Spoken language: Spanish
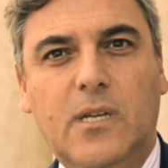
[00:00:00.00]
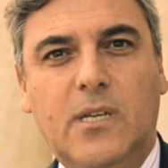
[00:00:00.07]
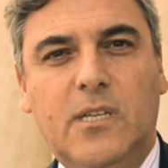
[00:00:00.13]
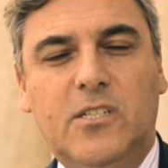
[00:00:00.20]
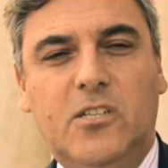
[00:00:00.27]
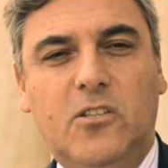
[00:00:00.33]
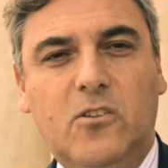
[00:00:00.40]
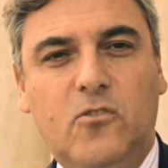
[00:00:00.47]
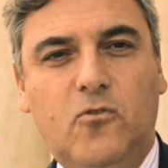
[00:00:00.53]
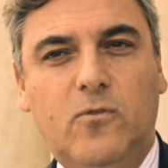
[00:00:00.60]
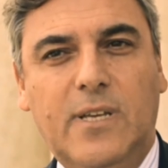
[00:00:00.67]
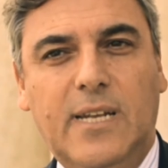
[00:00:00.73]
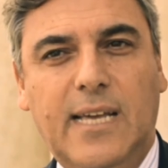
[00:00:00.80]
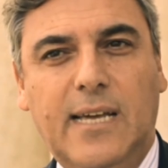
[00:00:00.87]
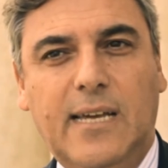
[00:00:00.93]
sino
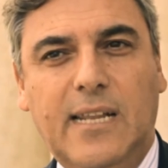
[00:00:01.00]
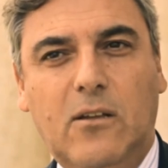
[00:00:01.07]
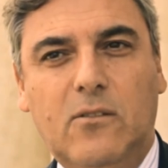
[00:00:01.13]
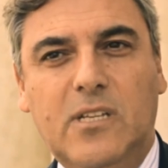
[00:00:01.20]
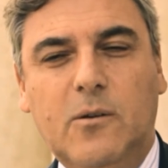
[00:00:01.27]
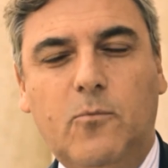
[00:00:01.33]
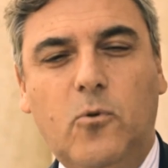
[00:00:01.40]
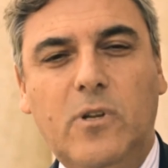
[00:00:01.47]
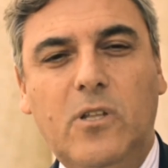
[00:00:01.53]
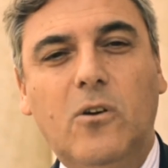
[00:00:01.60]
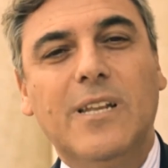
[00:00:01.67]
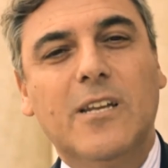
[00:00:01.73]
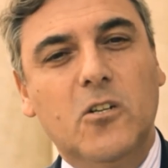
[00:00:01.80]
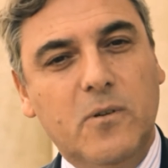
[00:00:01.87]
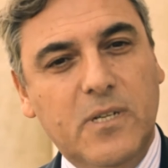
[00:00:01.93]
estudiar la carrera de contador público
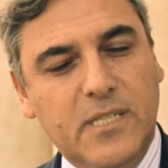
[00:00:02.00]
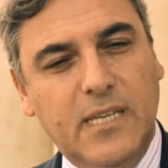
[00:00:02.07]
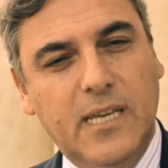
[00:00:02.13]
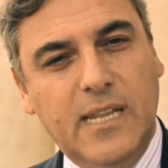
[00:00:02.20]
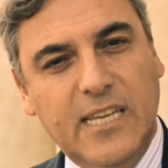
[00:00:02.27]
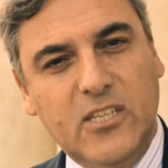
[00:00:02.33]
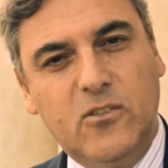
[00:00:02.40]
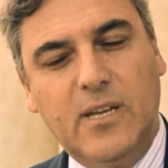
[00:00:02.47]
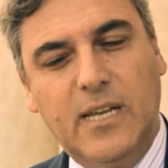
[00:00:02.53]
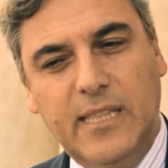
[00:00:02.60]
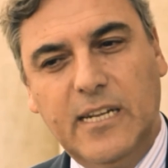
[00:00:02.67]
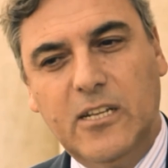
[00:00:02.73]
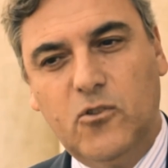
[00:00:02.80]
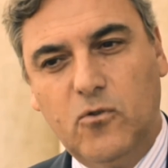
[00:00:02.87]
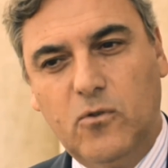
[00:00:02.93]
en la Universidad Nacional
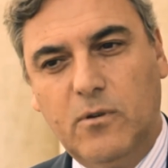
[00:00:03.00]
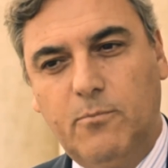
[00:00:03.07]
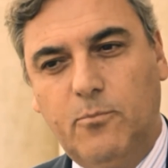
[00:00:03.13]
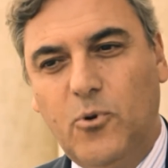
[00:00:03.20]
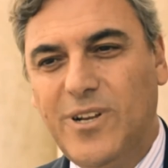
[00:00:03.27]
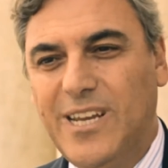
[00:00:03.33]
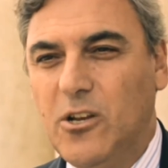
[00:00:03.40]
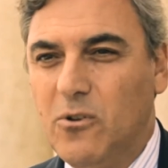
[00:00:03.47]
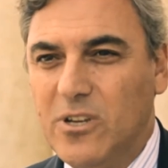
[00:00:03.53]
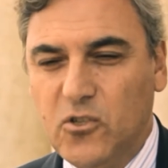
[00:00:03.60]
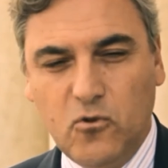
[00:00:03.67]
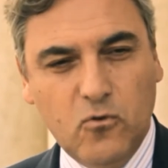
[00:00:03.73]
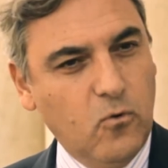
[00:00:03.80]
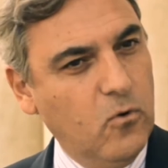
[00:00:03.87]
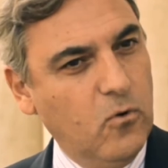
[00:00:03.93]
del Sur, porque no
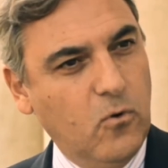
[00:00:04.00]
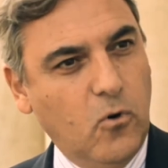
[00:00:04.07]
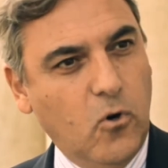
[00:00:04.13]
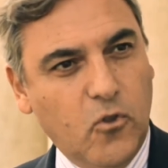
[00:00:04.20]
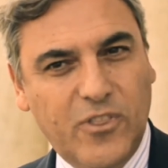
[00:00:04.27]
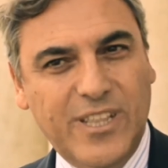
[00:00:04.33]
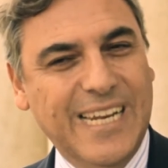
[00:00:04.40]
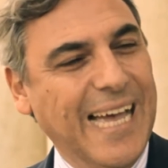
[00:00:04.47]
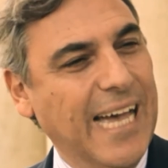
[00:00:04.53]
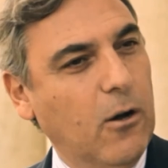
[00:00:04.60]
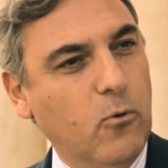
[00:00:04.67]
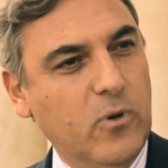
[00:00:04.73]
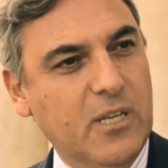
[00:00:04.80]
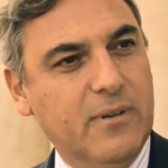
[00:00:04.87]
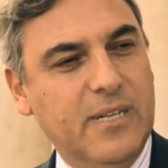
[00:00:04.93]
es otra
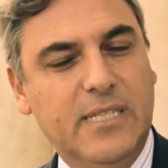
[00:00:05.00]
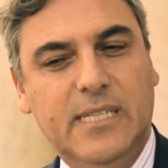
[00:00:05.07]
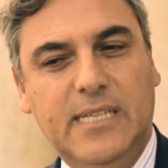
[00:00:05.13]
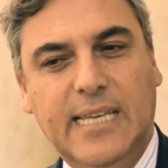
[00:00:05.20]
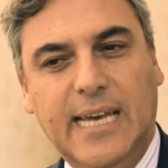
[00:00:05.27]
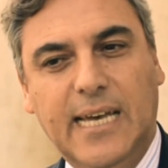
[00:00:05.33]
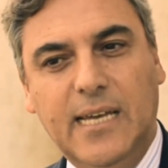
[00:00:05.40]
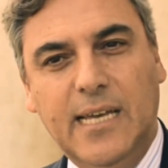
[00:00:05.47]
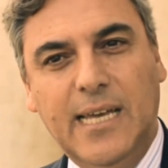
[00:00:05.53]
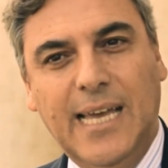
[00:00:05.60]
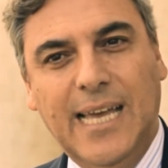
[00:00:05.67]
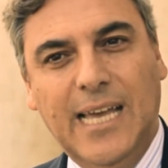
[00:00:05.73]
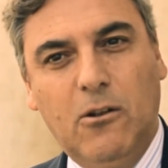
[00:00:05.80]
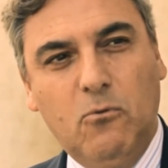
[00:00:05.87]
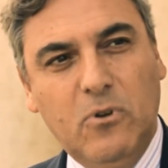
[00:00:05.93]
universidad.
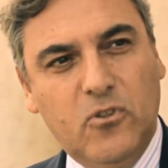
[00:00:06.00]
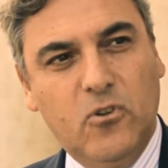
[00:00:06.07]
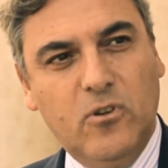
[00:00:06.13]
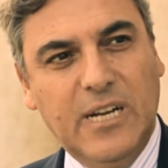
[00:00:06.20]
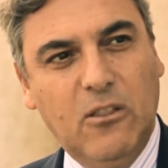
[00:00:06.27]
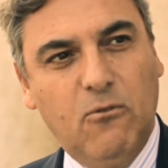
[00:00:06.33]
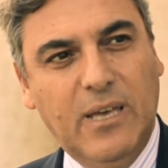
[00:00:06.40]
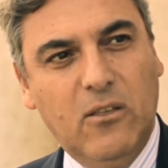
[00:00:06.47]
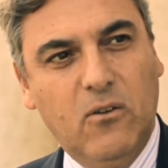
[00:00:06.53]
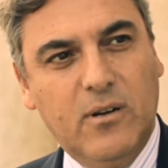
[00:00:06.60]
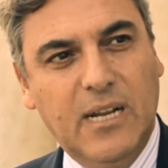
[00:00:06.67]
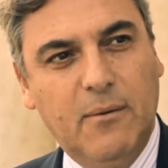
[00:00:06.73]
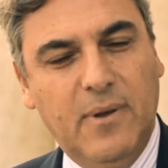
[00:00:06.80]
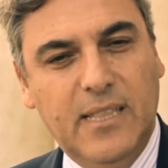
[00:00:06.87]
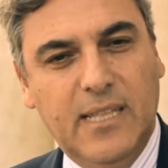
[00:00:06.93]
Nuestros graduados
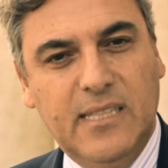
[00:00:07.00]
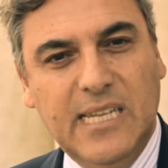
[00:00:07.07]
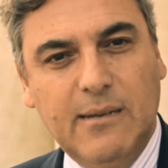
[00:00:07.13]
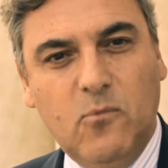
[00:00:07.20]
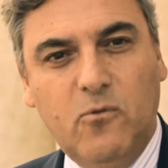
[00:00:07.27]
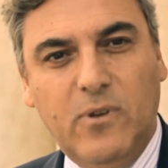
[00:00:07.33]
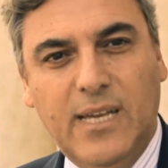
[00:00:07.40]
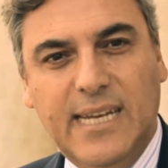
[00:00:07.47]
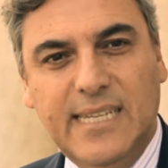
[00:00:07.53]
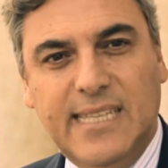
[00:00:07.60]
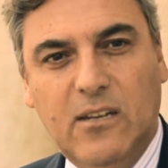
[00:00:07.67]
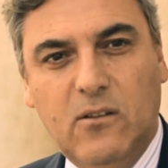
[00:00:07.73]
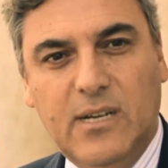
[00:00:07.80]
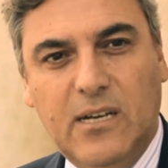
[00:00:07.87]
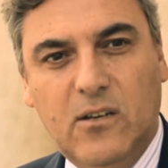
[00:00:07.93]
realmente están muy bien
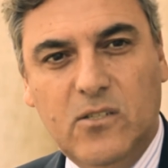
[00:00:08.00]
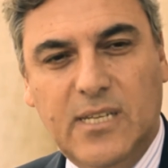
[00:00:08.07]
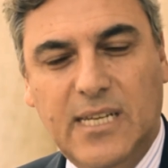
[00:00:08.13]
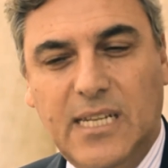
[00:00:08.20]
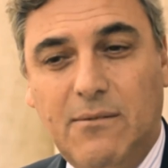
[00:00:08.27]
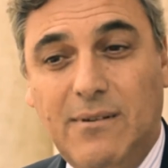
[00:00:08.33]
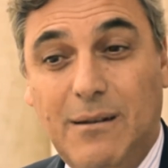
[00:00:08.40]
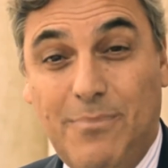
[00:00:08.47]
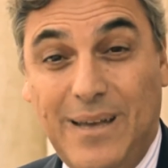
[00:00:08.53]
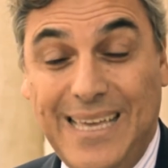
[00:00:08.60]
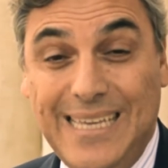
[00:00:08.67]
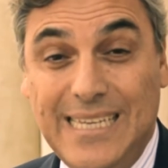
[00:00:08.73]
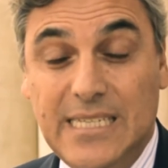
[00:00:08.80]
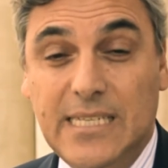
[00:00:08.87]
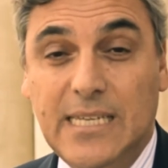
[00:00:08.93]
catalogados a nivel
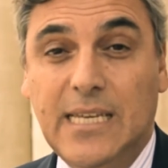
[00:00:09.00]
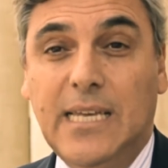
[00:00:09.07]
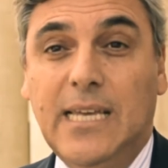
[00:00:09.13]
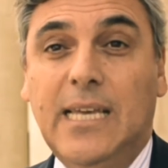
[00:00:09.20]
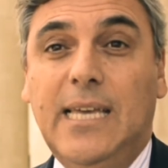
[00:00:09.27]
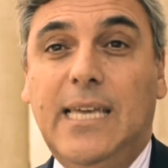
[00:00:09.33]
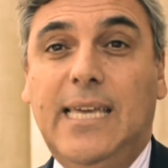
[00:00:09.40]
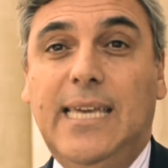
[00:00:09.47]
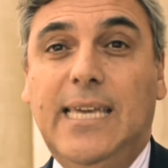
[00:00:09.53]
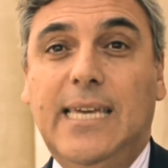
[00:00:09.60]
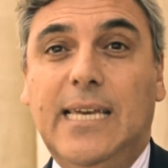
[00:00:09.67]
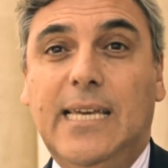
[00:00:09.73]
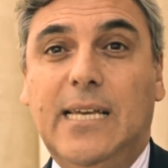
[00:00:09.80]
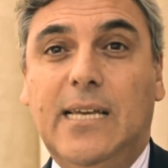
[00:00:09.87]
país y